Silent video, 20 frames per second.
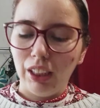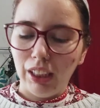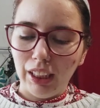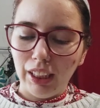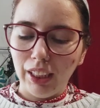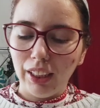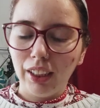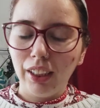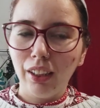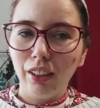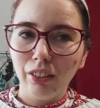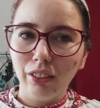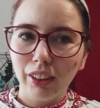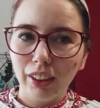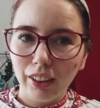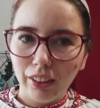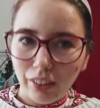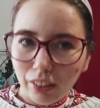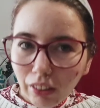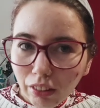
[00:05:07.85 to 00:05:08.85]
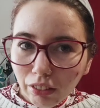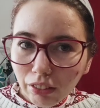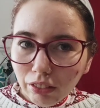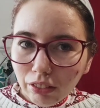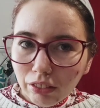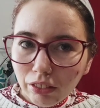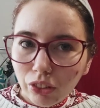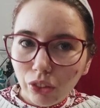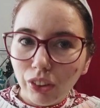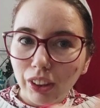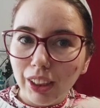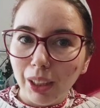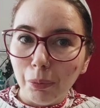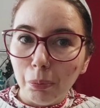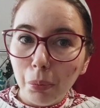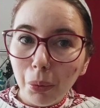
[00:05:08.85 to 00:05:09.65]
l'air est rentré dedans, donc ça